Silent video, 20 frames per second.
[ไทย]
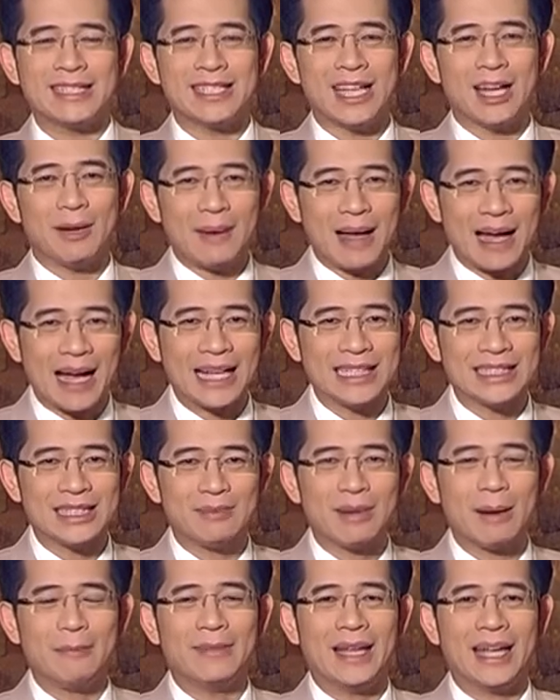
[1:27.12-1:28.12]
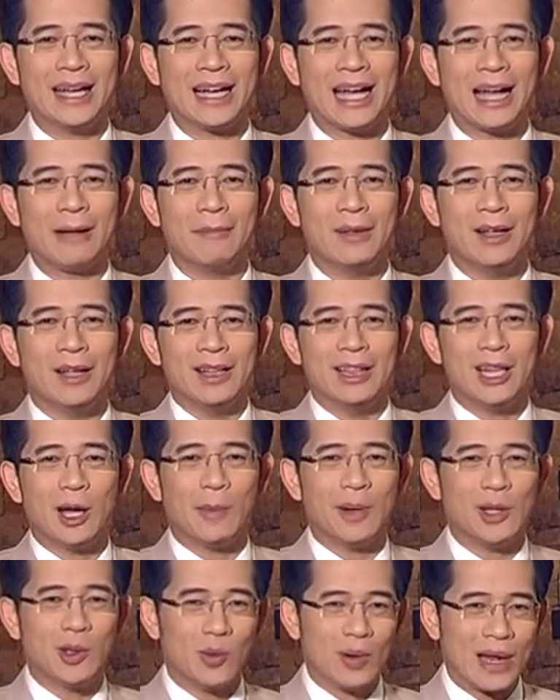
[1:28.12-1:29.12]
เสริมอาหารสำหรับเด็กครับ เรา
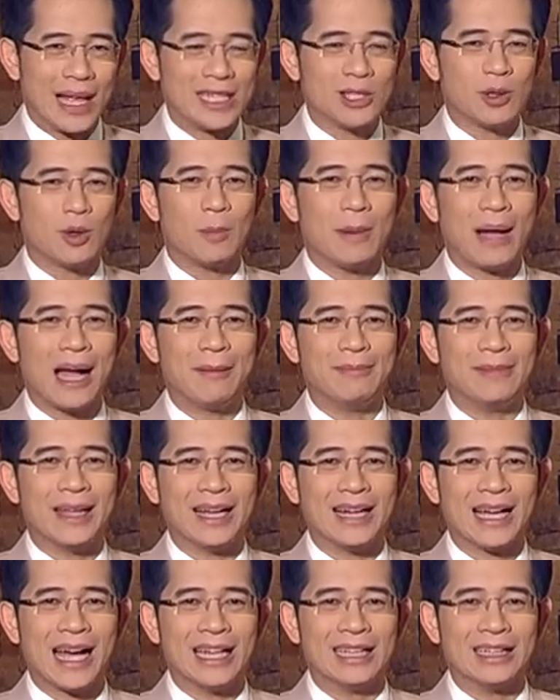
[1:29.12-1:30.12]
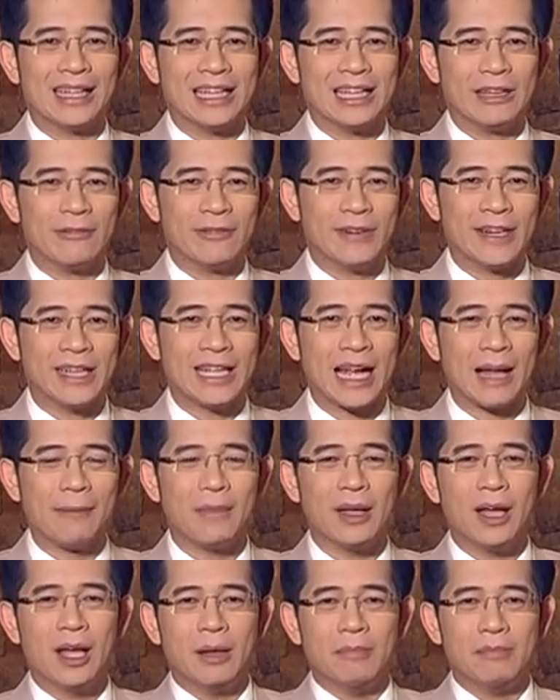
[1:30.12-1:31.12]
มาดูแลสุขภาพเด็กกันในกิฟฟรีนครับ
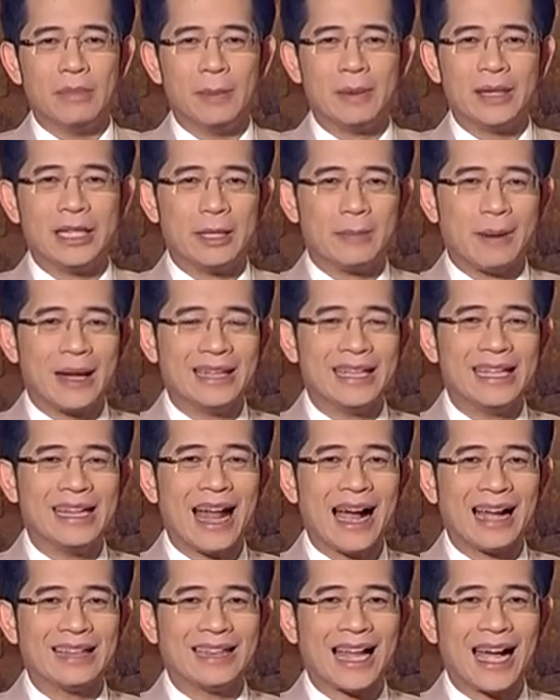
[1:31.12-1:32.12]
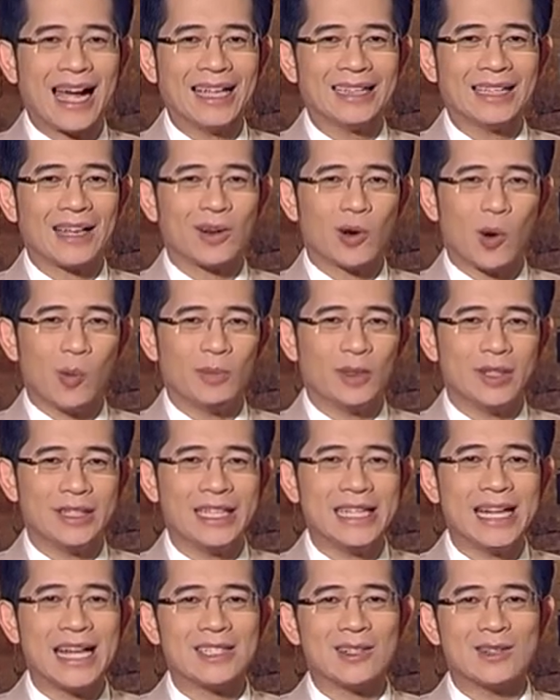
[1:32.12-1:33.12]
มีผลิตภัณฑ์ที่หลากหลาย แต่กลุ่มหนึ่ง
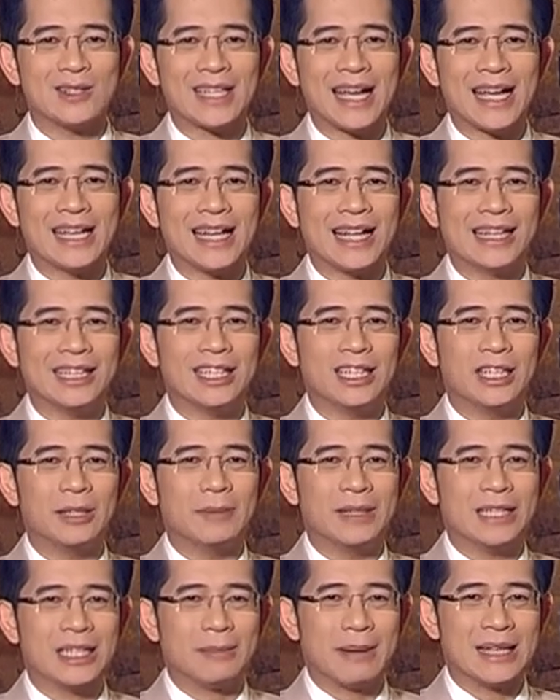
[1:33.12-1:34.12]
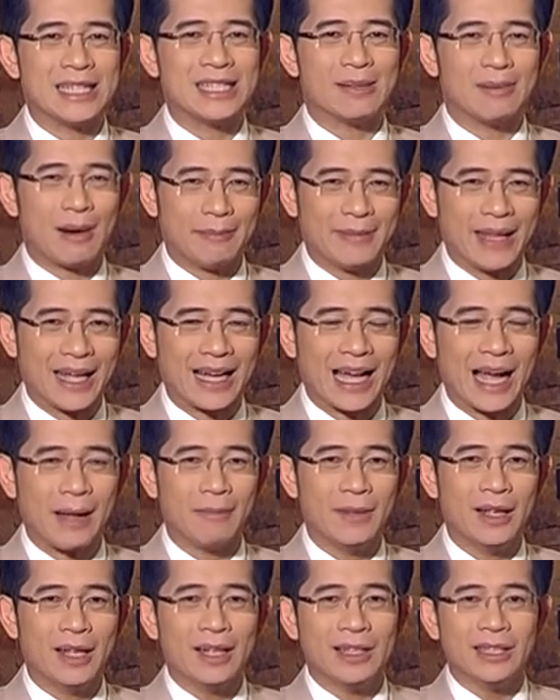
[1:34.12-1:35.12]
ที่น่าสนใจนั่นคือผลิตภัณฑ์สำหรับเด็กครับ
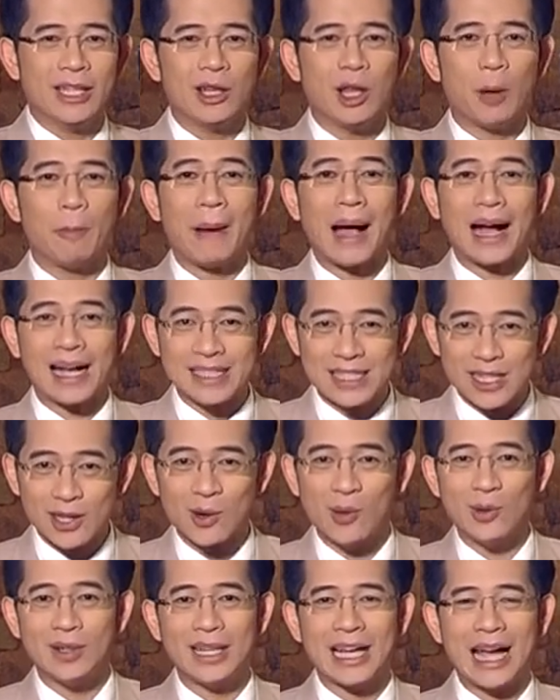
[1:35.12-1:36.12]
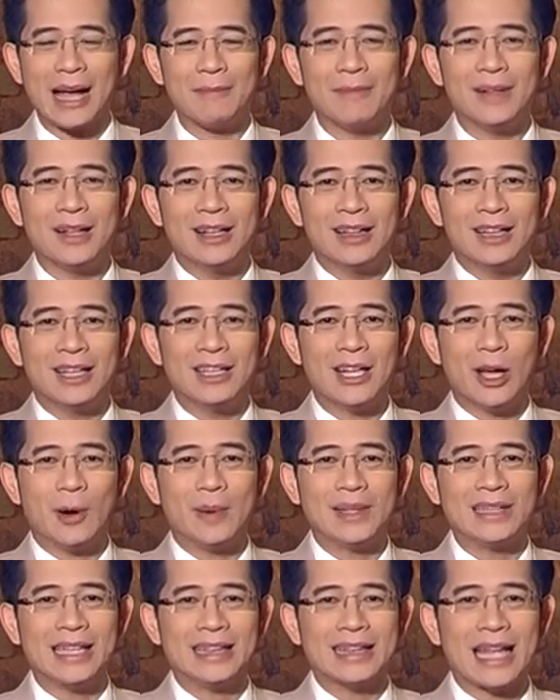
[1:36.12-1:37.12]
เดี๋ยวเราพักกันสักครู่หนึ่งครับแล้วเดี๋ยว
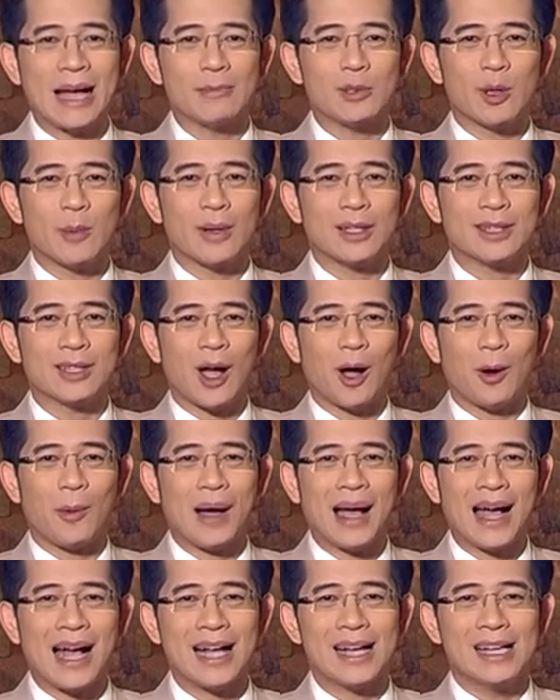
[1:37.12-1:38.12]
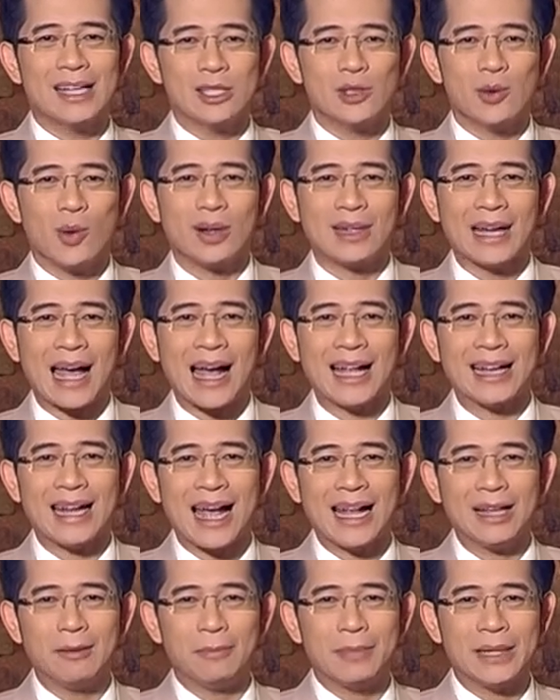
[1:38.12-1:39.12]
มาติดตามชมกันต่อว่า ช่วงหน้า
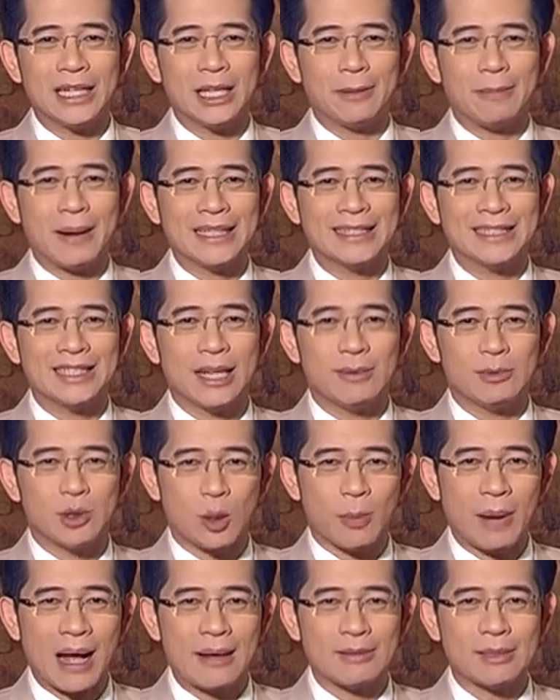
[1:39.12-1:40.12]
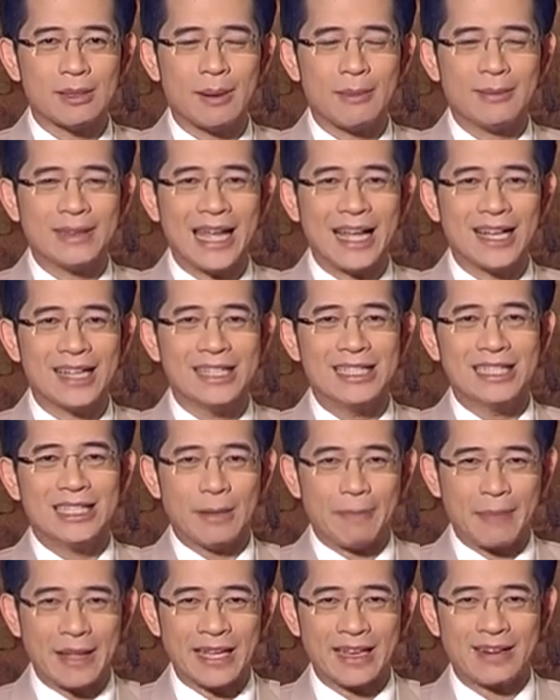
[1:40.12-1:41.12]
นั้นผลิตภัณฑ์เสริมสุขภาพสำหรับเด็ก
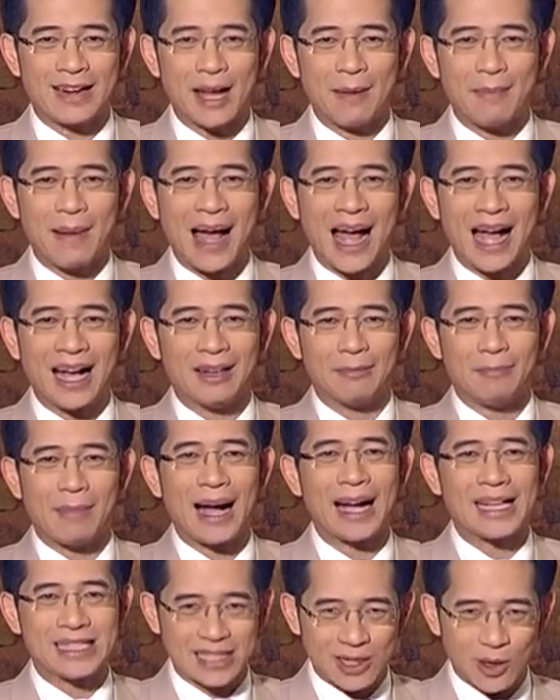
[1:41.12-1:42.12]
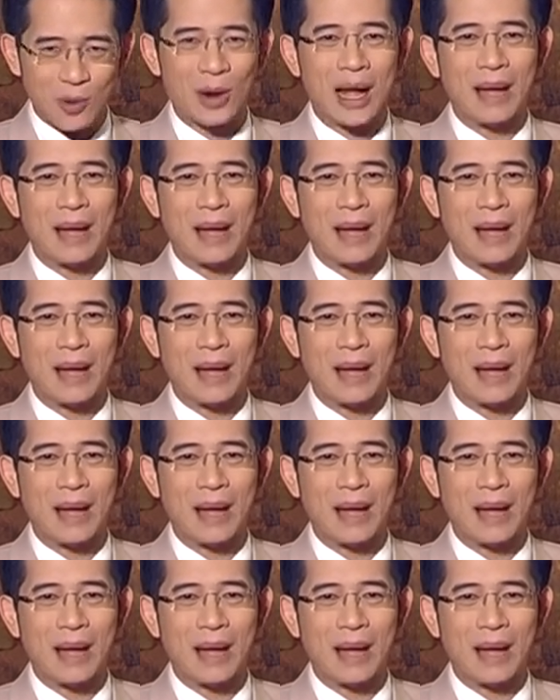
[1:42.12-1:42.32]
จะเป็นอย่างไรบ้างพักกันสักครู่ค